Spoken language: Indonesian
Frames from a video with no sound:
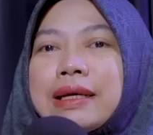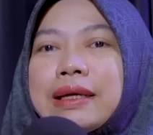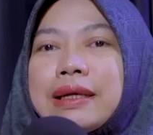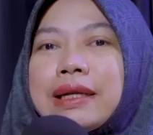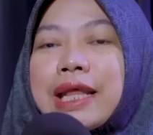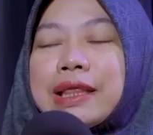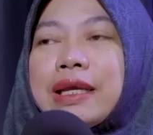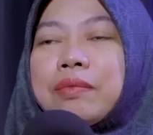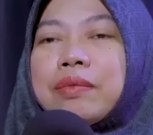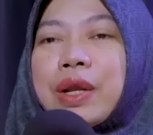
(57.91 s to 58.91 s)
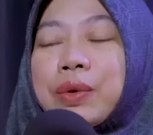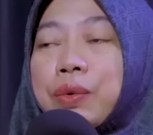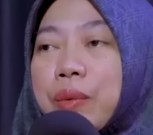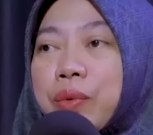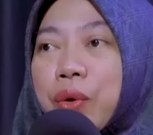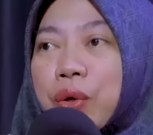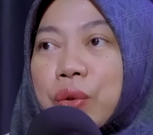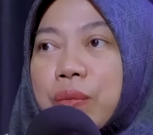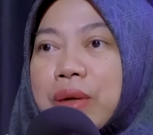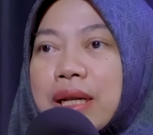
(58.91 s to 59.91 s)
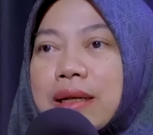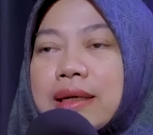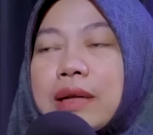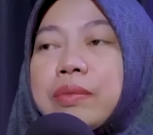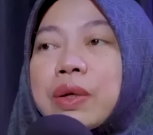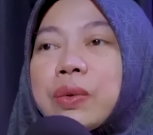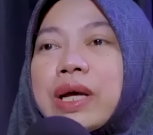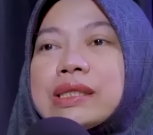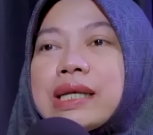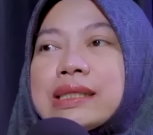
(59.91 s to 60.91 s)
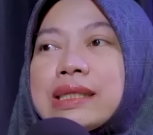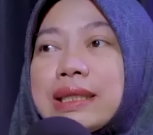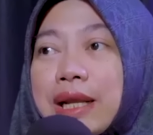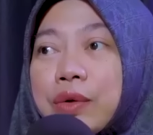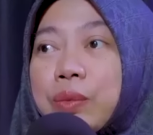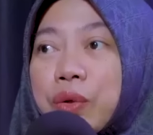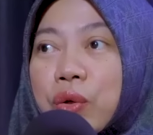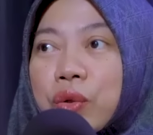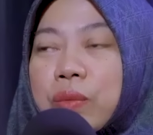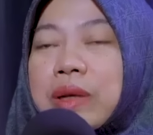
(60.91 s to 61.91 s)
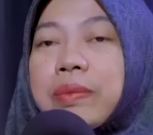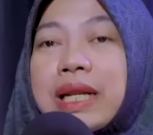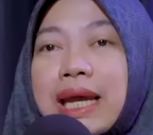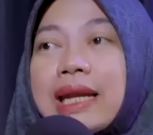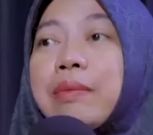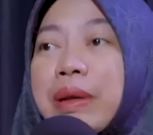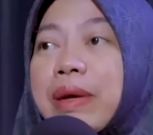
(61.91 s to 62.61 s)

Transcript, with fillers: Uh, nanti baru 20 Oktober dan berkuasa setelah 20 Oktober pilkada memang